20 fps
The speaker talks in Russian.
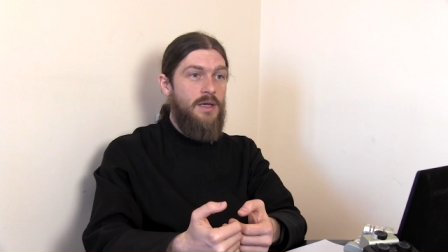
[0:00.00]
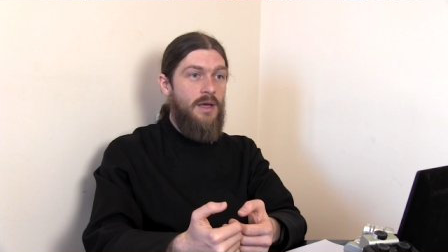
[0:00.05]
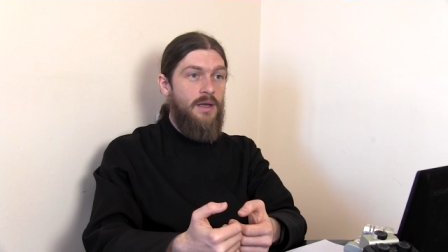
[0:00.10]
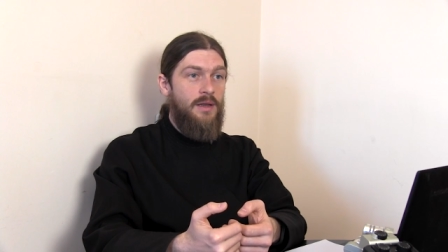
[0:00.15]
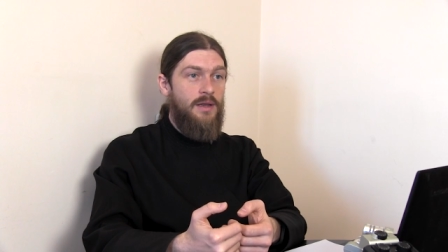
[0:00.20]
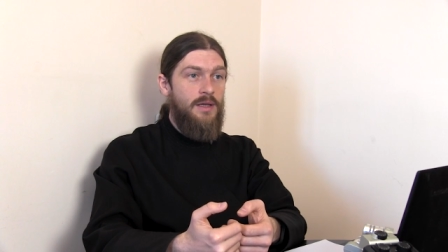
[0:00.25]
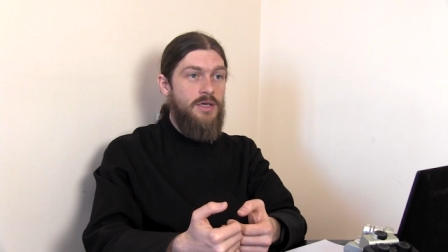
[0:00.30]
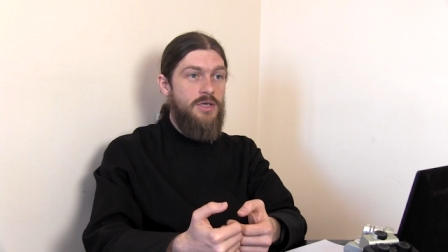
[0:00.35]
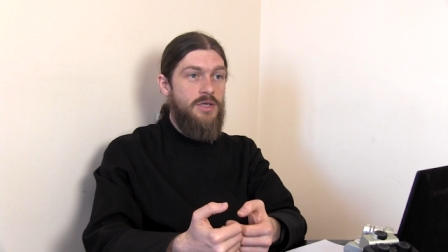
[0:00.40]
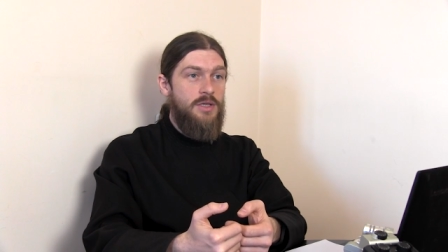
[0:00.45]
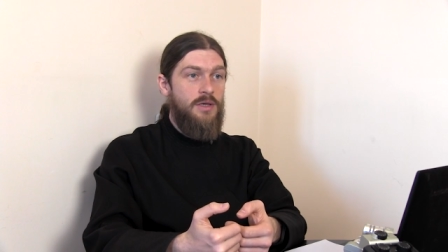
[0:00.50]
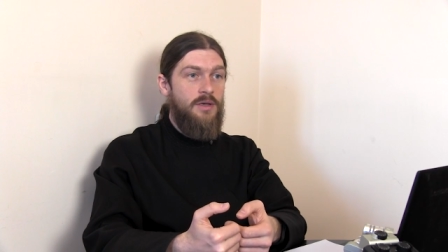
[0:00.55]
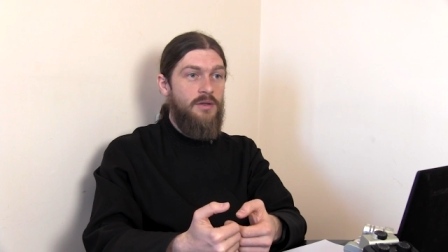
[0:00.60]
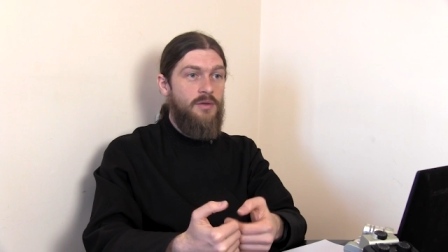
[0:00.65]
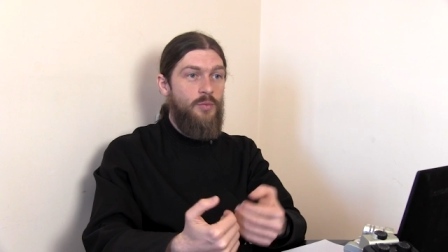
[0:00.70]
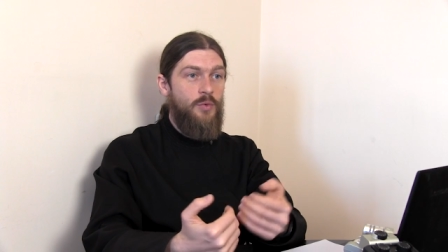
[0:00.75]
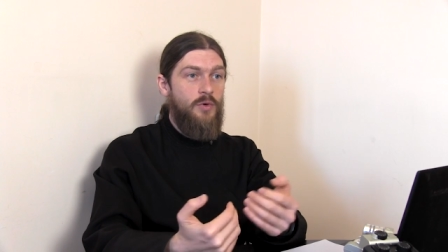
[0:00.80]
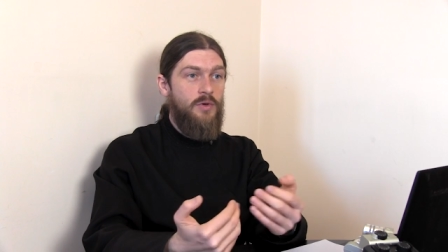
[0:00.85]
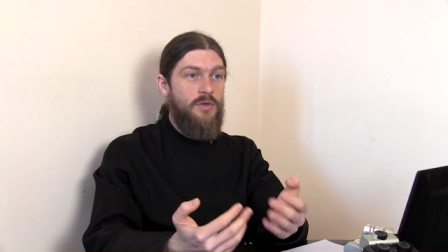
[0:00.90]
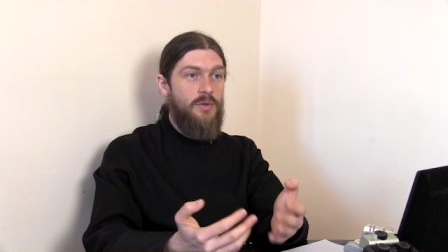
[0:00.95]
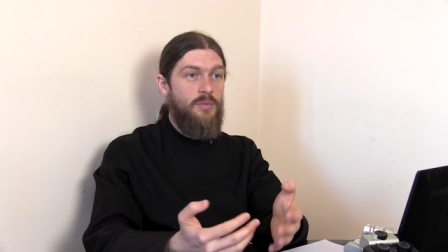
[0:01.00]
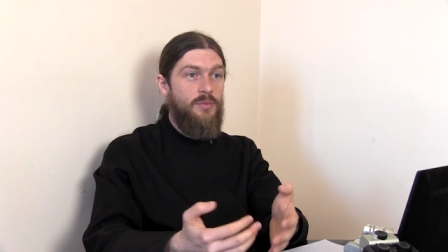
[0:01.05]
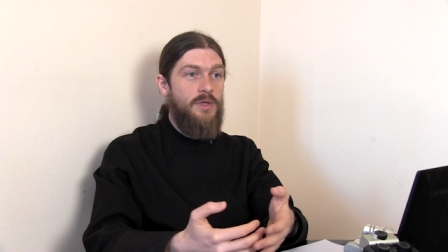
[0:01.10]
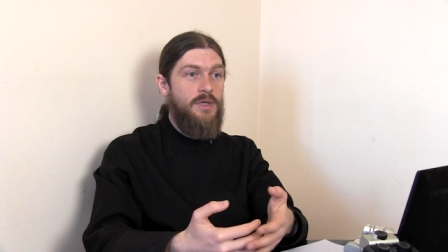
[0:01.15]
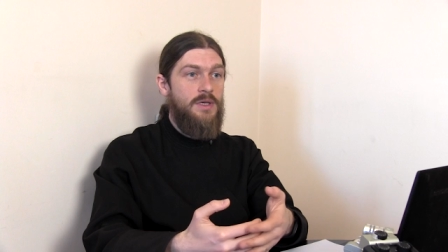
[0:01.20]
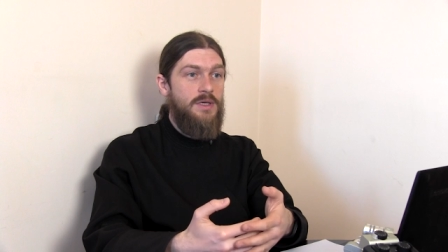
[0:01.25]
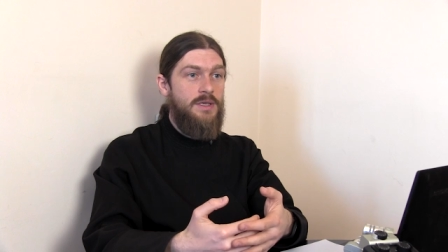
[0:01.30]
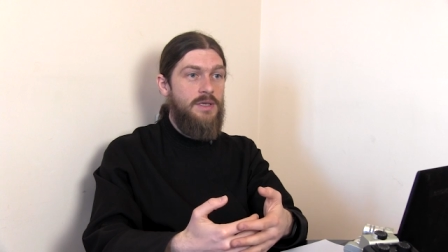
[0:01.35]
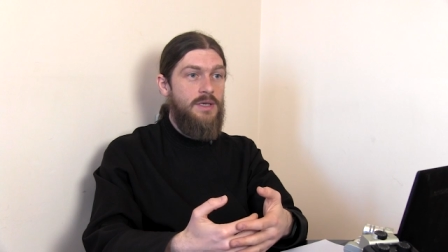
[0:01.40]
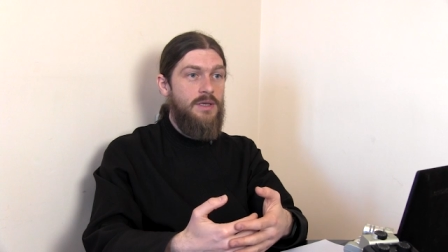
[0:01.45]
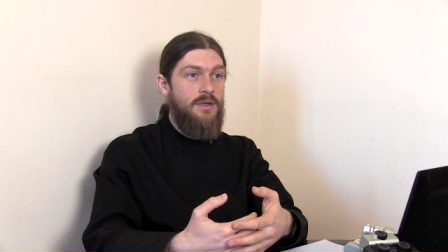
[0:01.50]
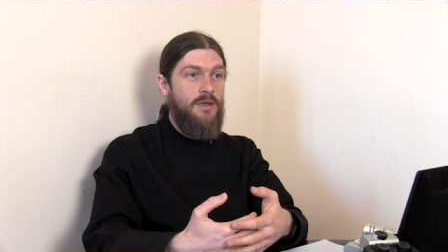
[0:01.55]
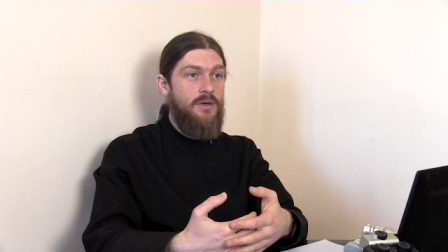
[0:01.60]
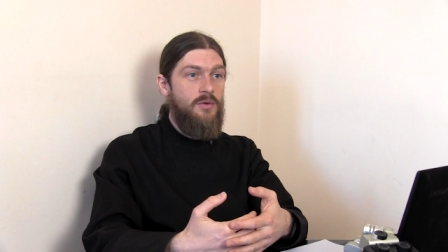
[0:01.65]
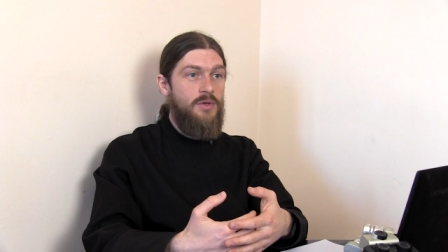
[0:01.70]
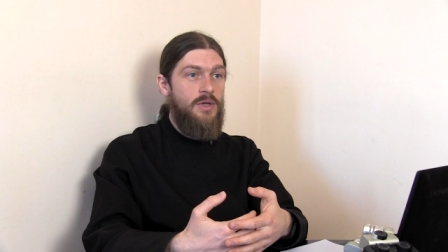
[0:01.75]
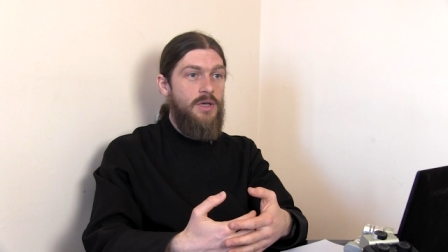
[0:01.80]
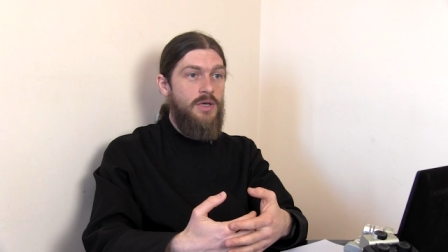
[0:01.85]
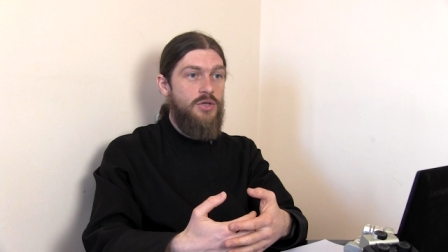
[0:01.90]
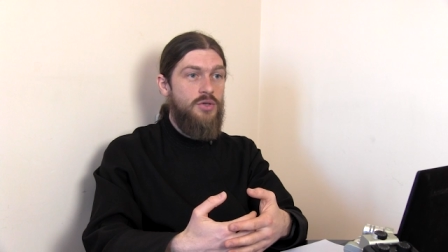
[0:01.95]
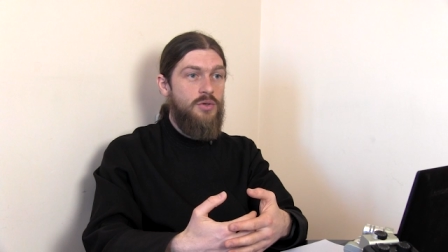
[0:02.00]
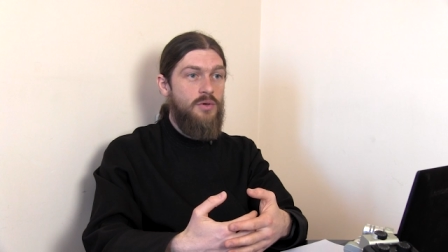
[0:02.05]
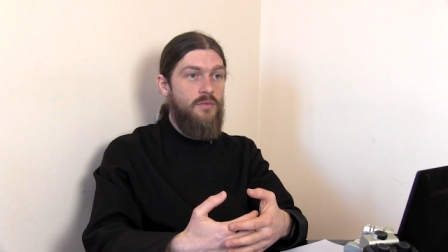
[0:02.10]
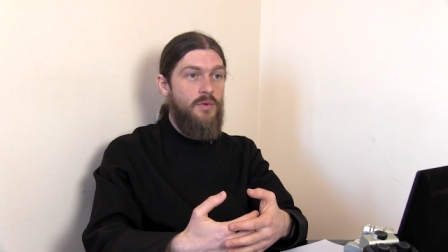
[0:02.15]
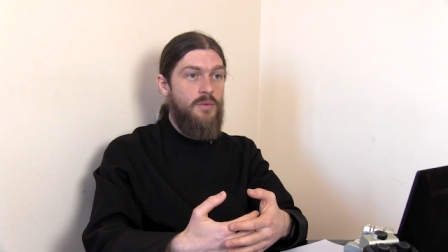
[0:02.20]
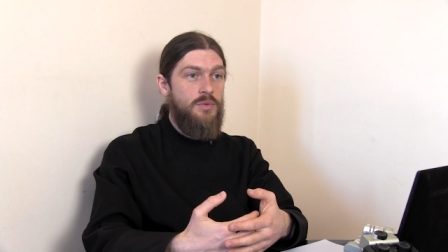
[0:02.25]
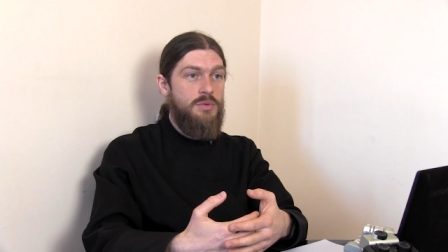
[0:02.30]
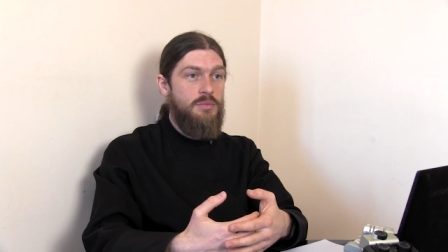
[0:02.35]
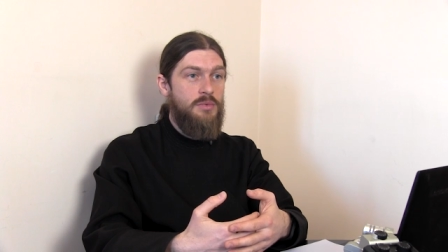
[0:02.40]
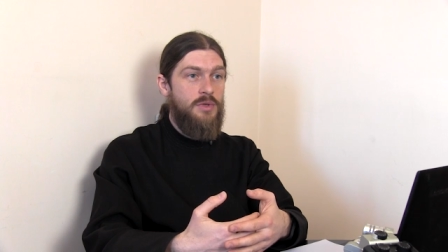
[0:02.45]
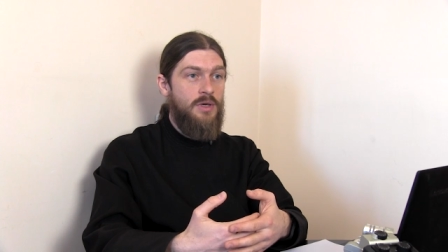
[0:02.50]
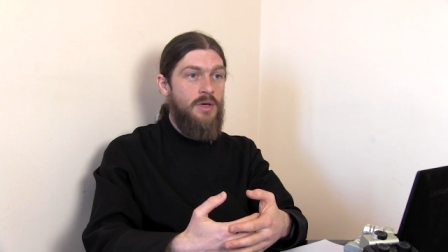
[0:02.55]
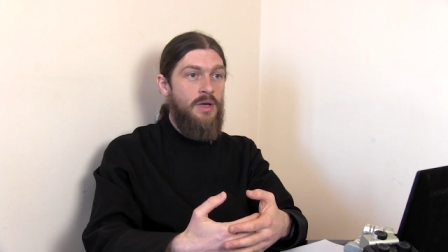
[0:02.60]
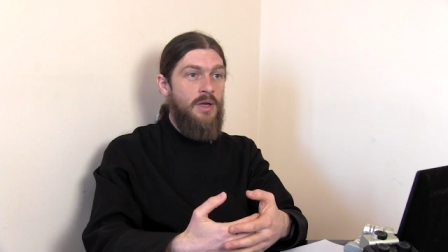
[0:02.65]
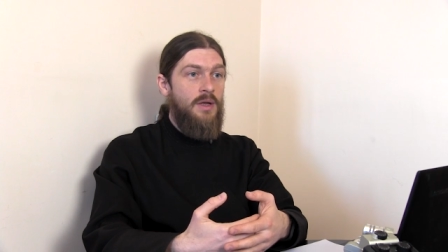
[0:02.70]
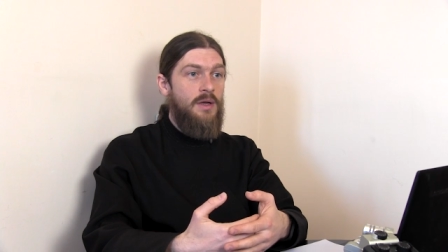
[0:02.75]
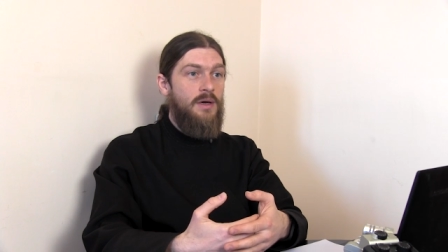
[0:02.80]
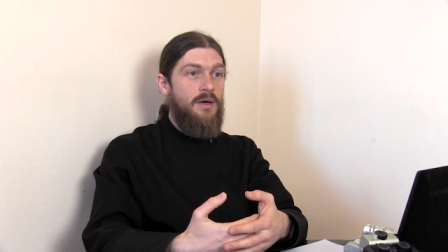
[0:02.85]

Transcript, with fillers: отличный способ донести до людей, что, в общем-то,